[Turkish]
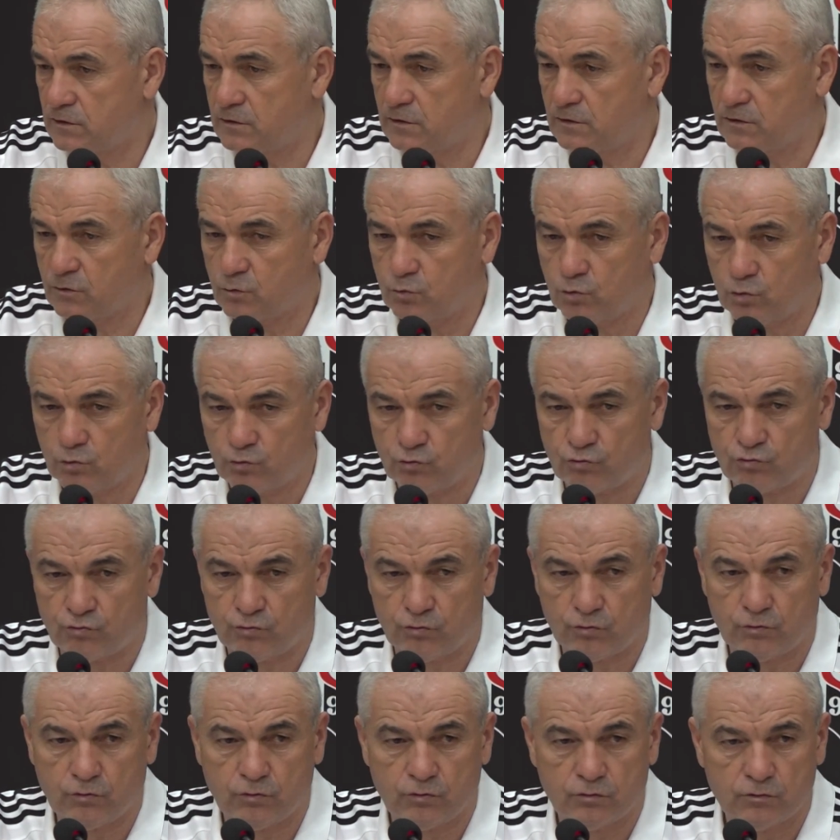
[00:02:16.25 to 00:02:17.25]
da
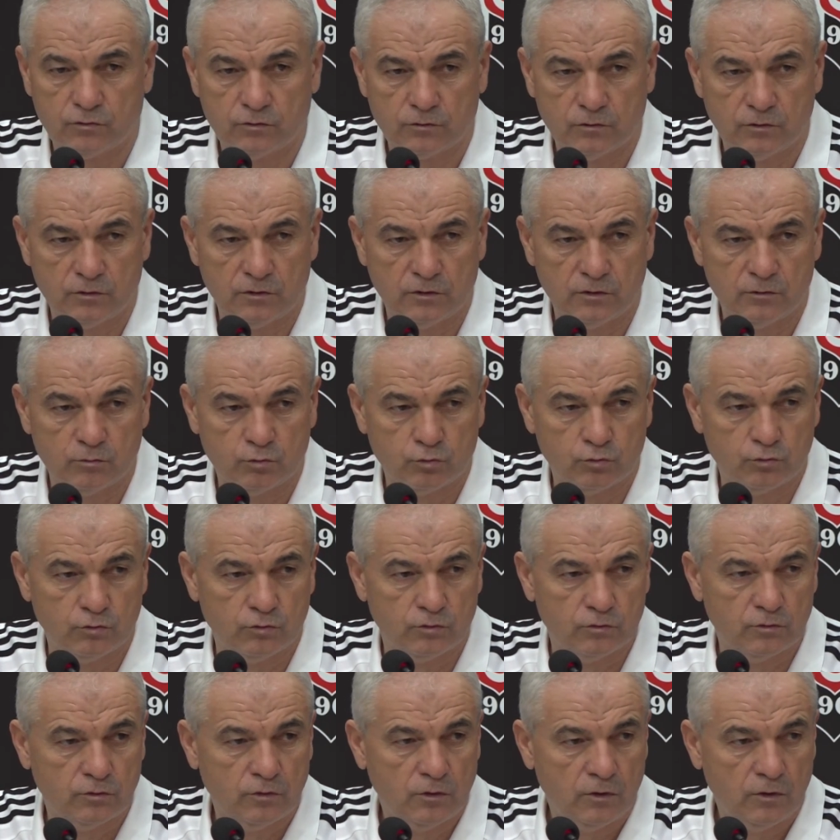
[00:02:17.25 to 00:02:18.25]
konuştuk. E, bunu